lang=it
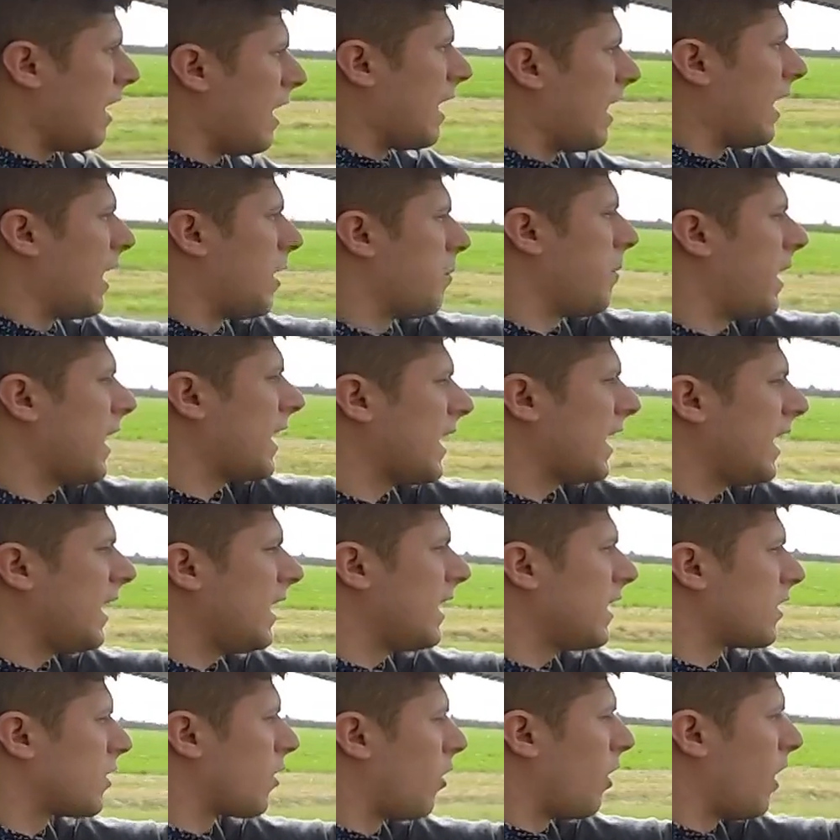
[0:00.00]
La
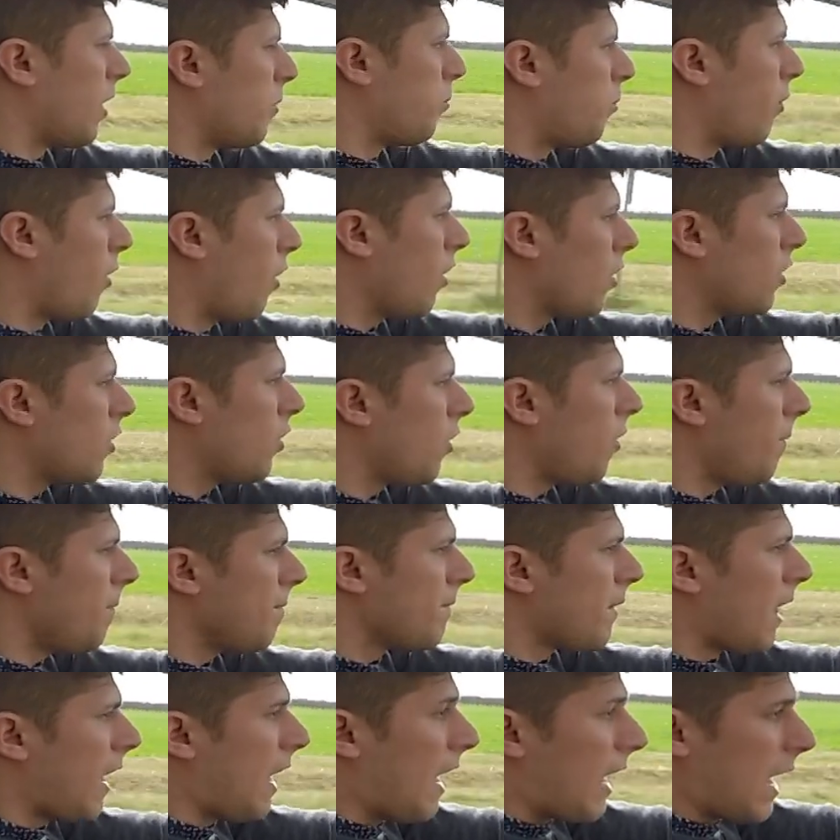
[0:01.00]
macchina rolla
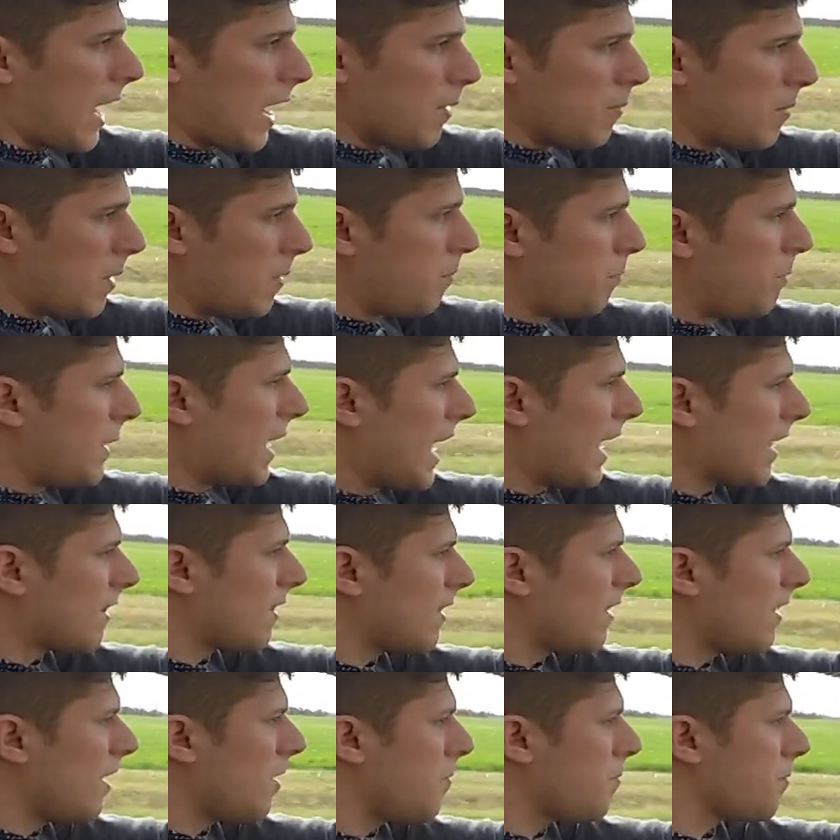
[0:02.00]
poco, è ben
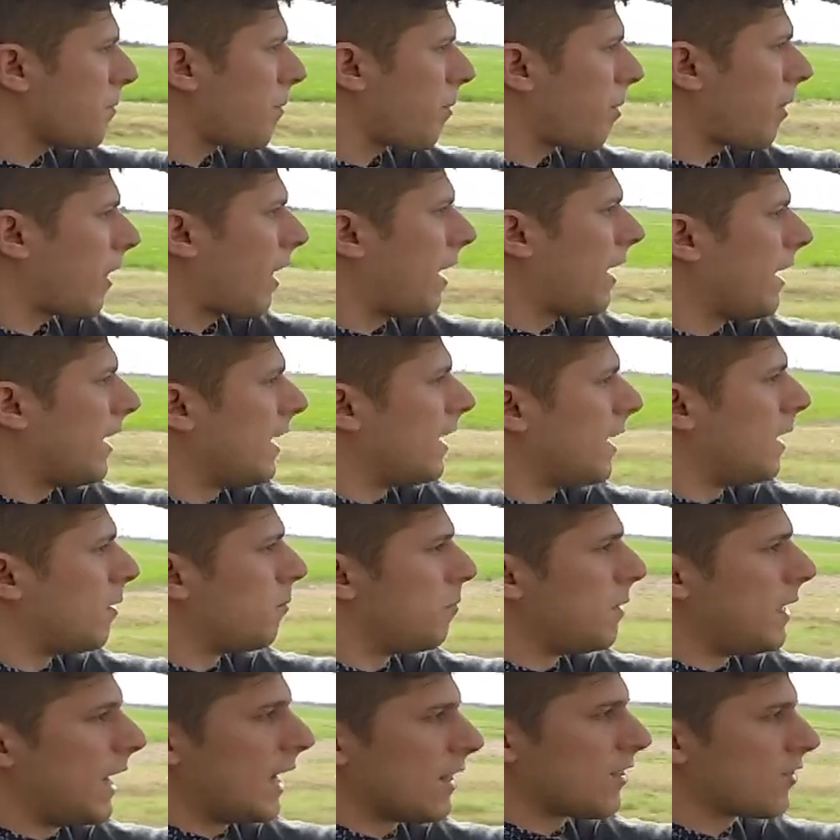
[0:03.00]
piatta e il
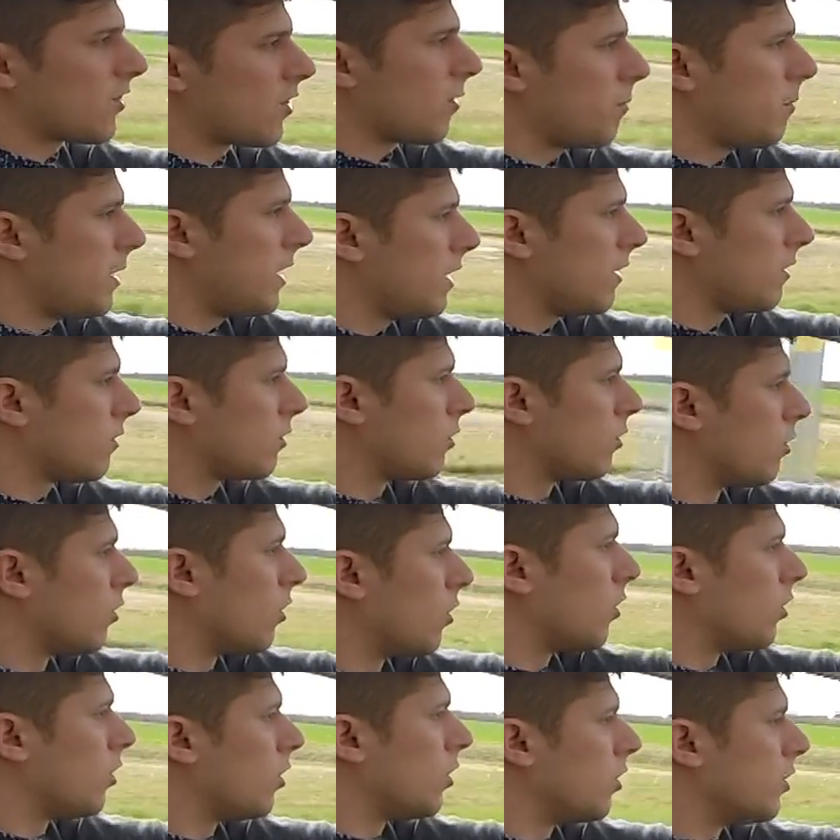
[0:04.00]

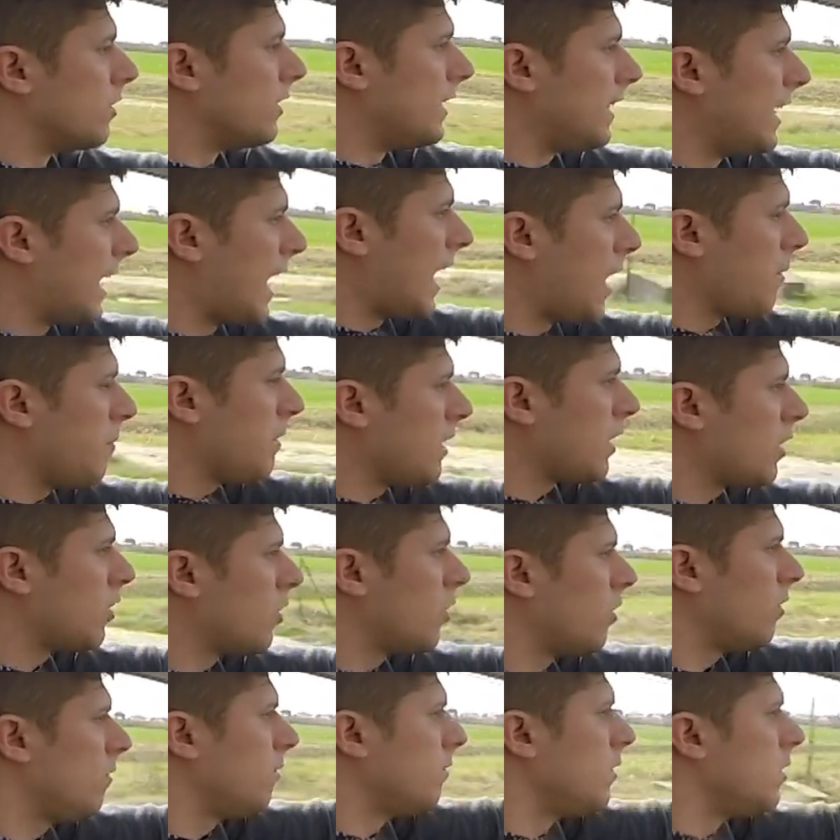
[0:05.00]
bilanciamento
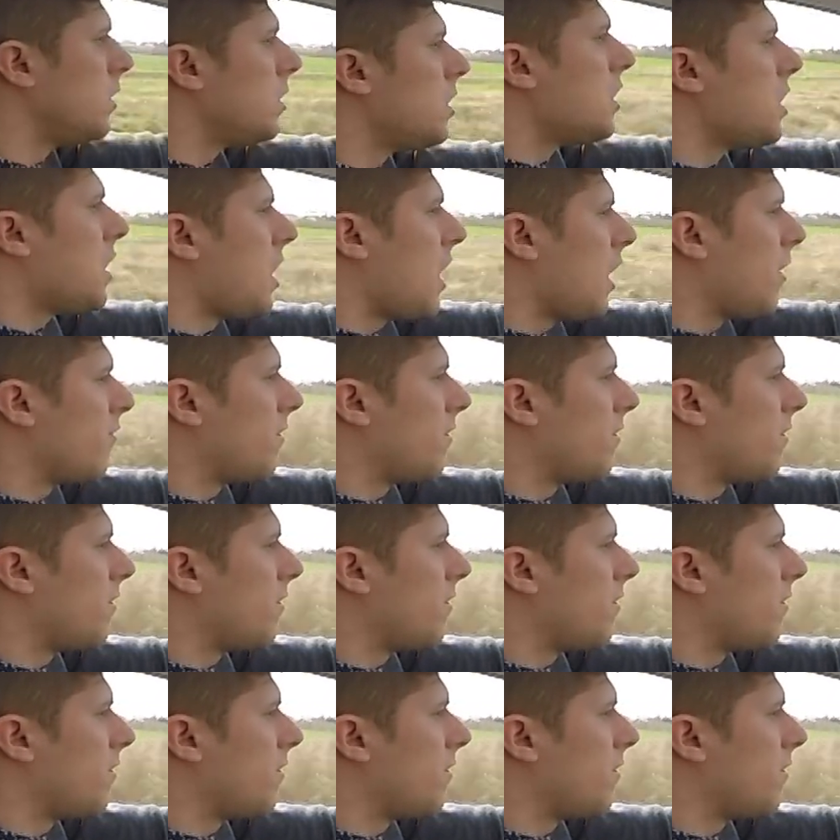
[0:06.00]
dinamico è